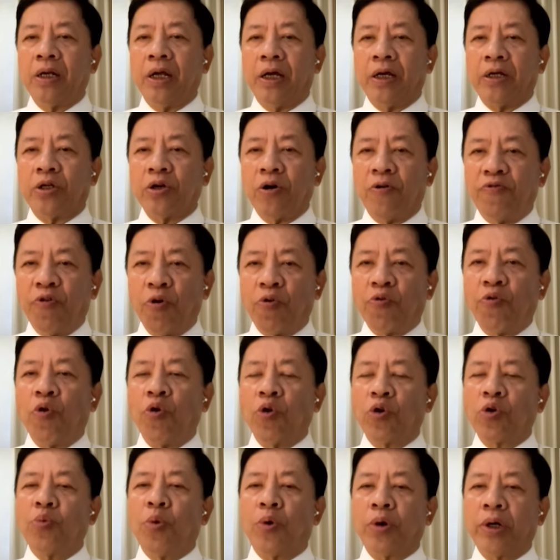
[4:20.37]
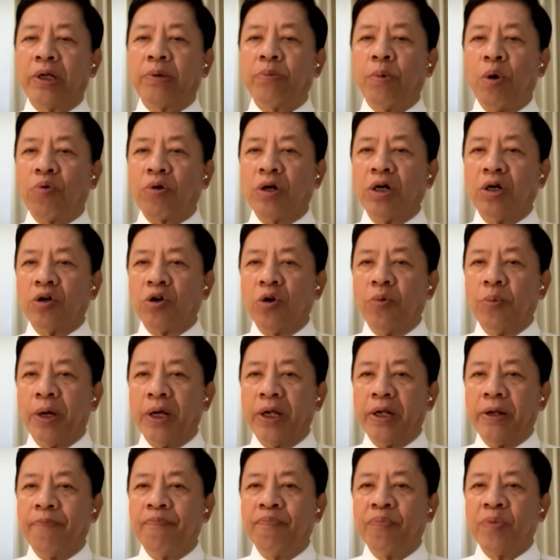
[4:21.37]
để cho phục vụ mục đích bầu cử của
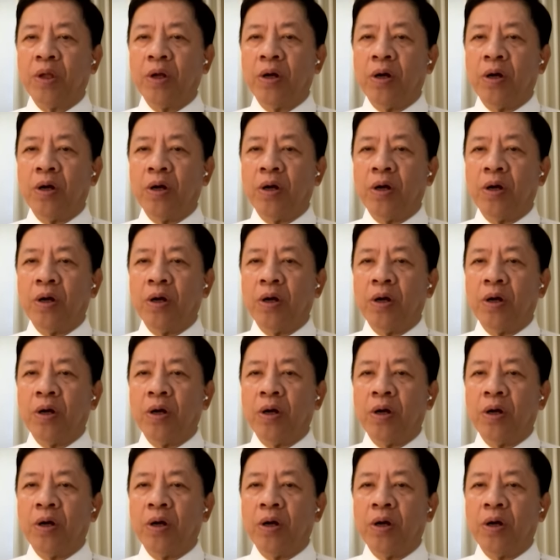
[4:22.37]
mình